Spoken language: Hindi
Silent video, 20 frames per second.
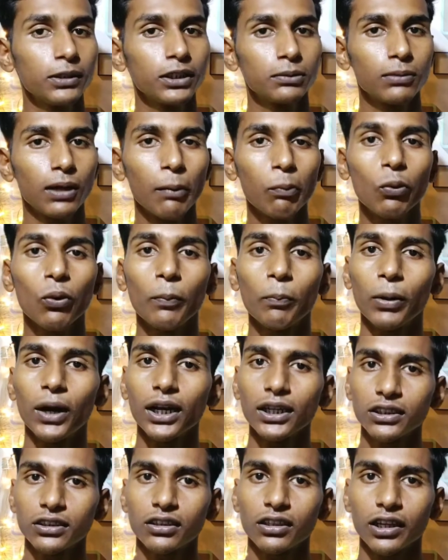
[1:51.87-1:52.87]
भी इसमें आपको
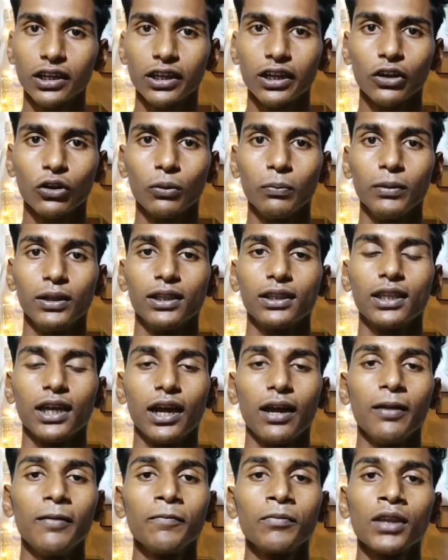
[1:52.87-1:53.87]
फास्ट देखने को
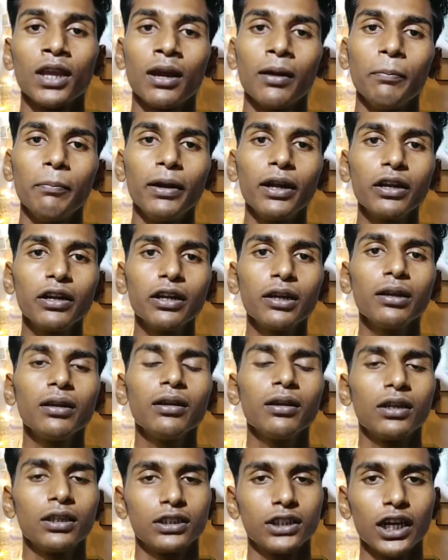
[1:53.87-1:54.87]
मिलता है बैटरी
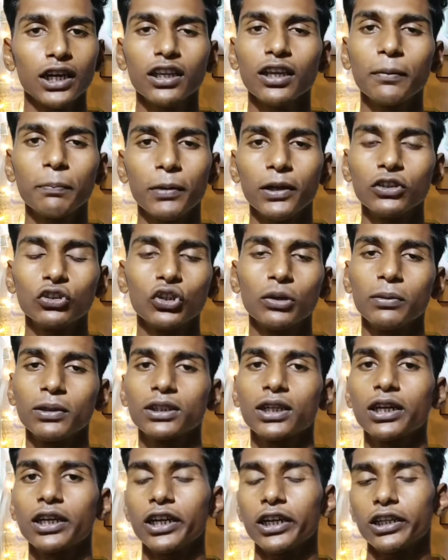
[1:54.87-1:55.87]
4500 हज़ार
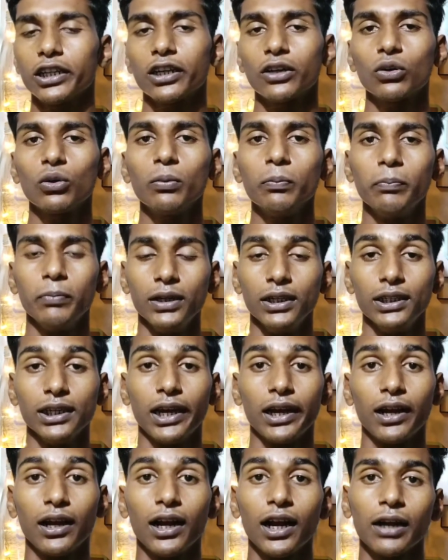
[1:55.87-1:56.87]
का देखने को मिल
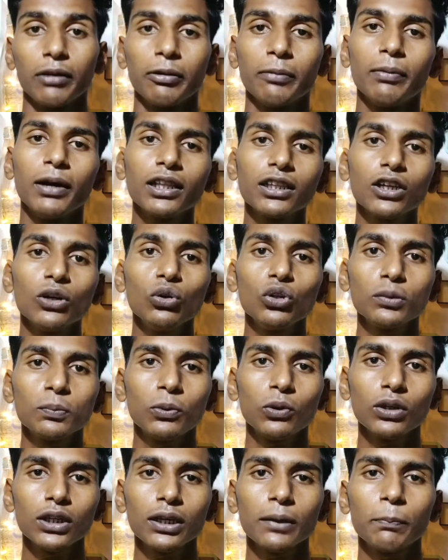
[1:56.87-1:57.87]
जाएगा अगर मैं बात करूँ इस
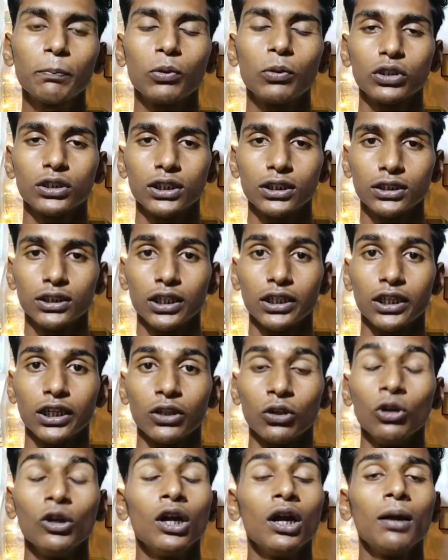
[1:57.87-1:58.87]
फ़ोन की प्रोसेसर
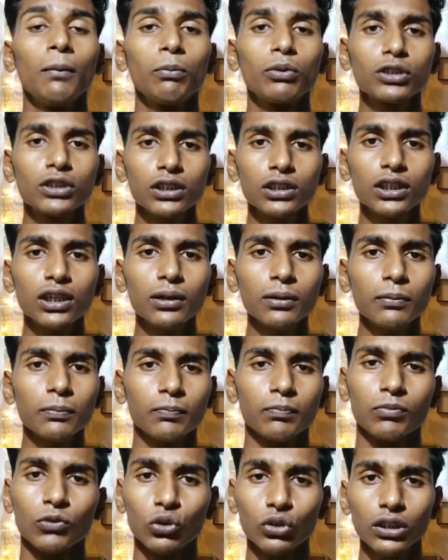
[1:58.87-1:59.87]
की प्रोसेसर
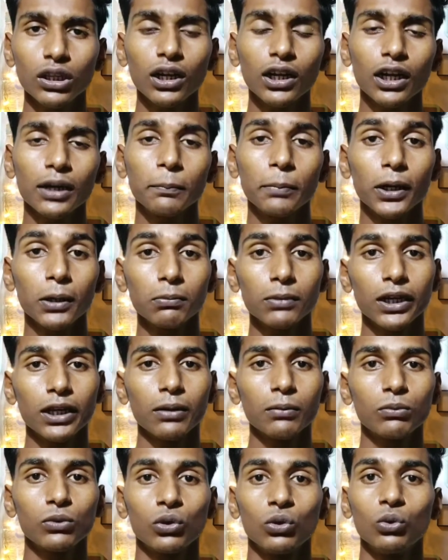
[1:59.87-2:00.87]
उतना कंफर्म
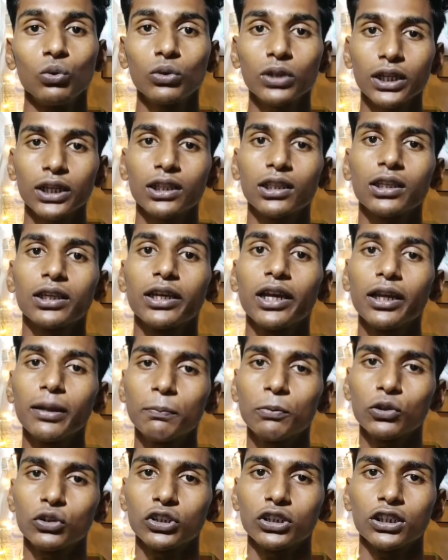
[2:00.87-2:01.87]
नहीं हूँ कि यही
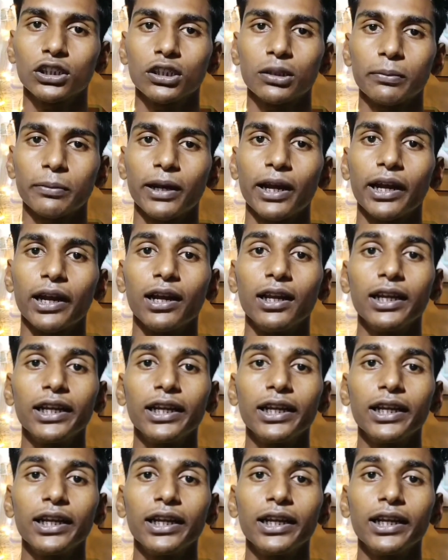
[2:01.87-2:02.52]
प्रोसेसर पाएगा